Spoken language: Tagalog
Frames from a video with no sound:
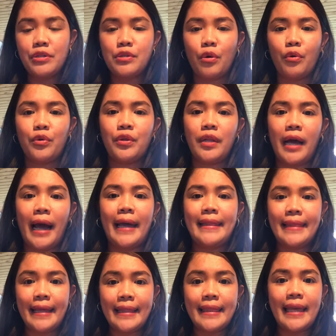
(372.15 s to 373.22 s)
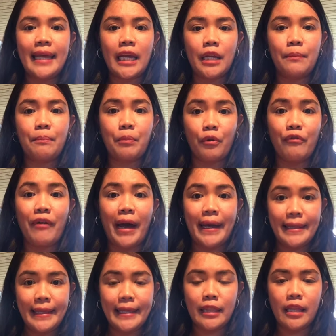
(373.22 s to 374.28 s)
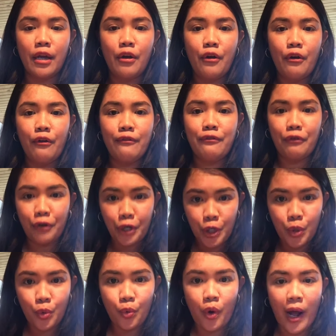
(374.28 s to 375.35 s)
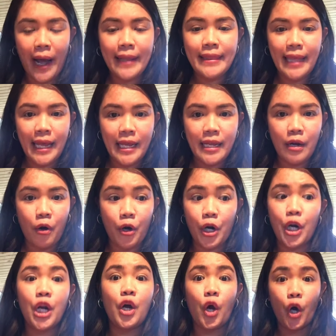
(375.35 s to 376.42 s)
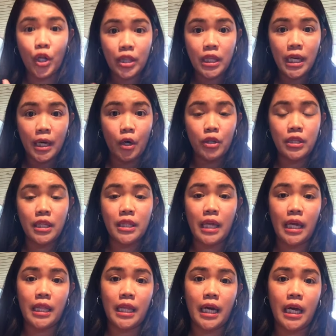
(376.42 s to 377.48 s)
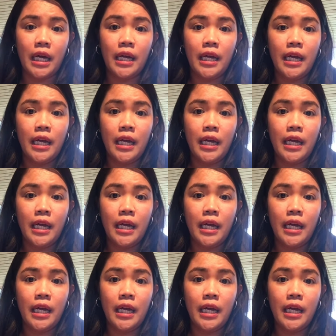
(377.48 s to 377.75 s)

So, I think they can provide it for you a day or on the on the day na,